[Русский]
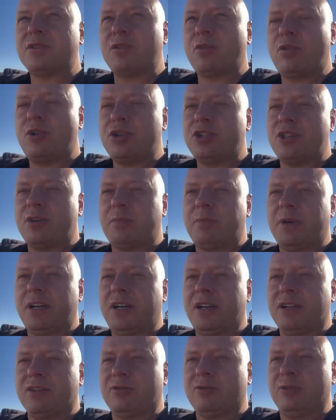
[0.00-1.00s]
в срочном
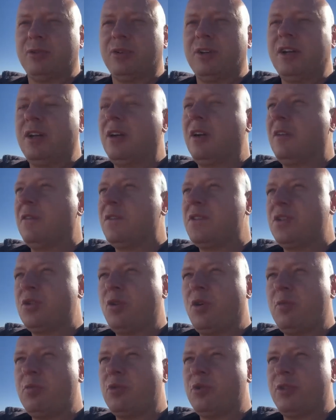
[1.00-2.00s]
порядке.
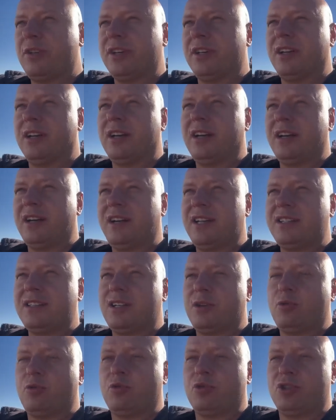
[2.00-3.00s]
Все будет
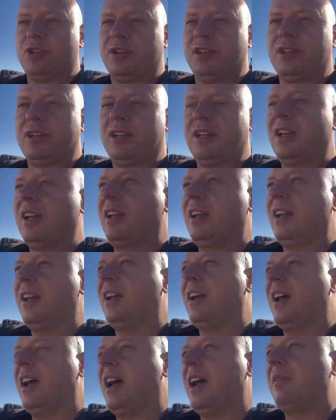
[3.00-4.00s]
гораздо хуже.
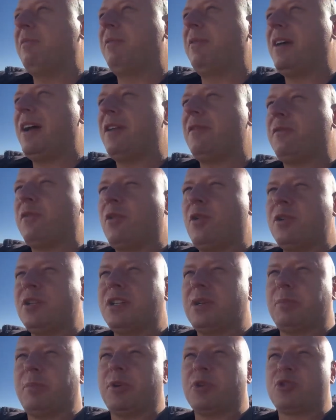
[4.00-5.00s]
Обвал
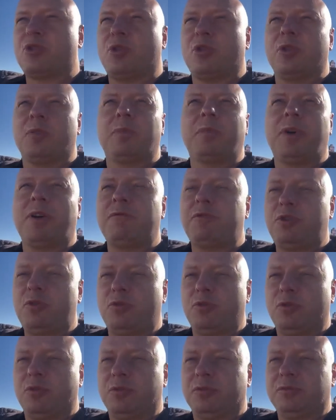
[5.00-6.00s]
фронта пошел
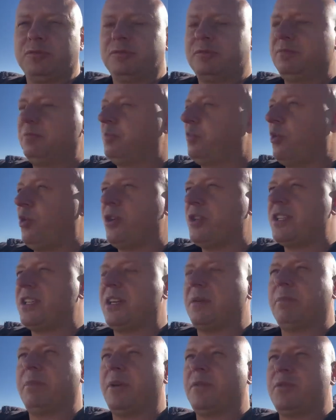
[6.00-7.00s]
повсюду.
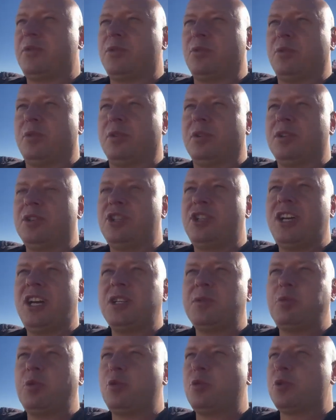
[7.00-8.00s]
Просто повсюду.
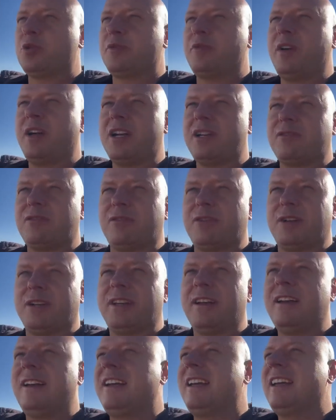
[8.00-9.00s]
Сейчас будут
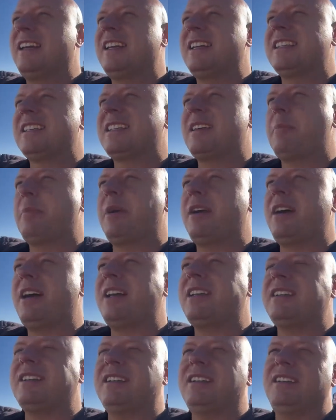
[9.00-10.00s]
зверствовать,
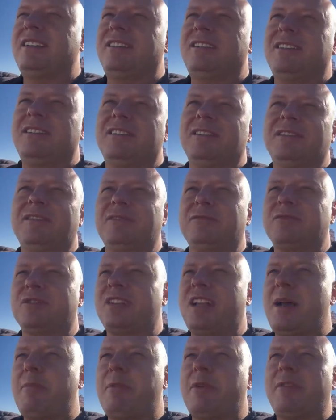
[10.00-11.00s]
забегать, э,
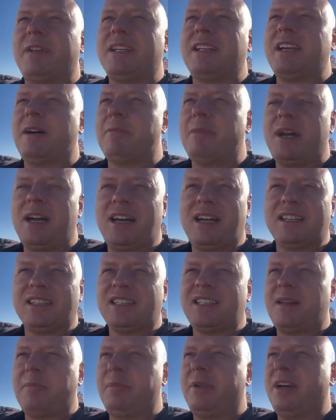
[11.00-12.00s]
взламывать
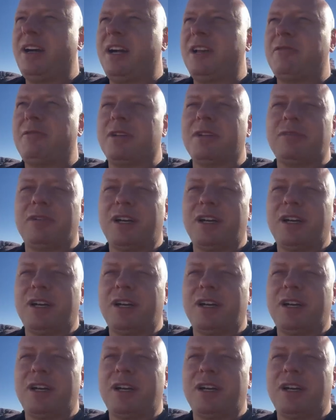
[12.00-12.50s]
дома, забегать во